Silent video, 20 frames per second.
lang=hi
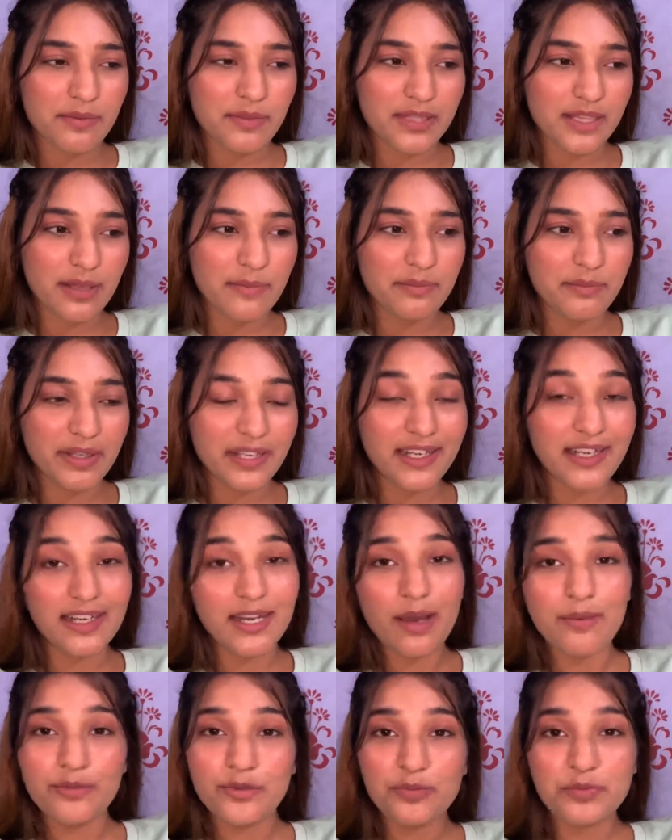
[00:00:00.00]
मतलब मेरा
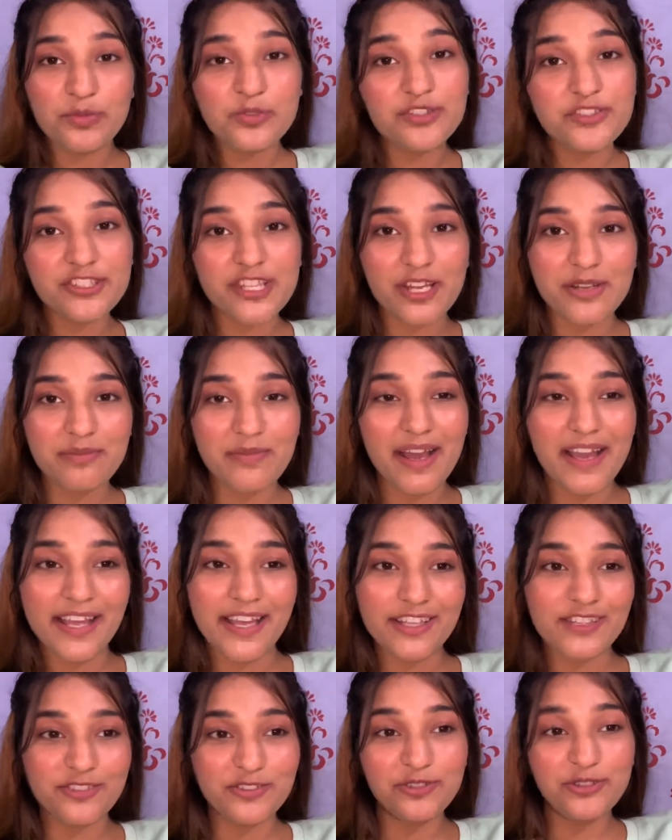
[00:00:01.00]
नाम नुपुर शर्मा
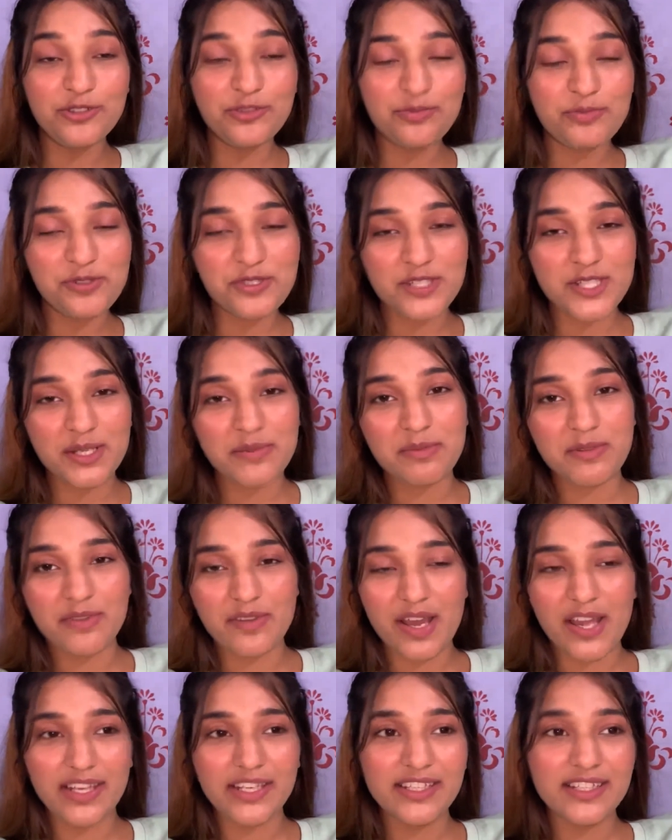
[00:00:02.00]
है तो नुपुर शर्मा
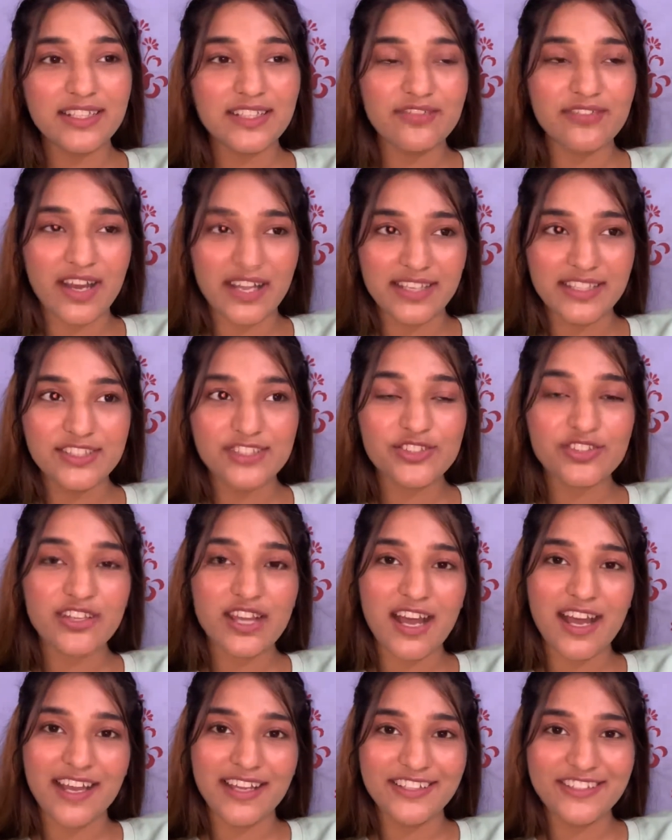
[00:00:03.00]
वाली वाली जो
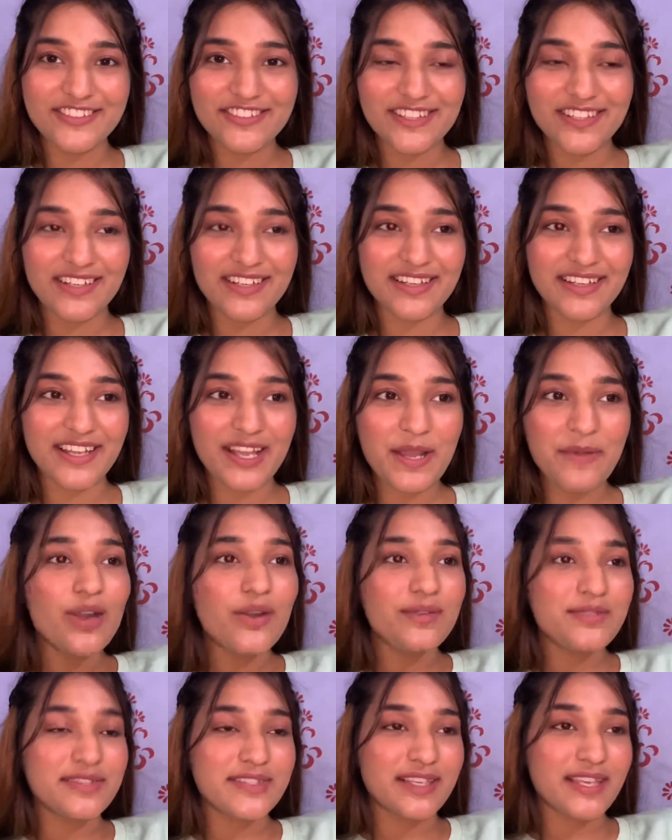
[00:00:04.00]
कहानी चल रही है
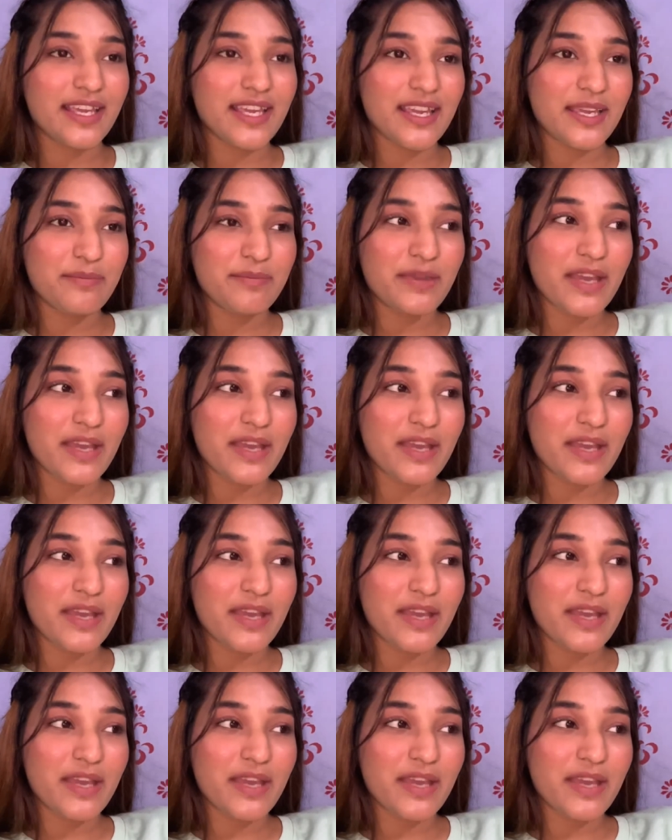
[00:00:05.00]
उसके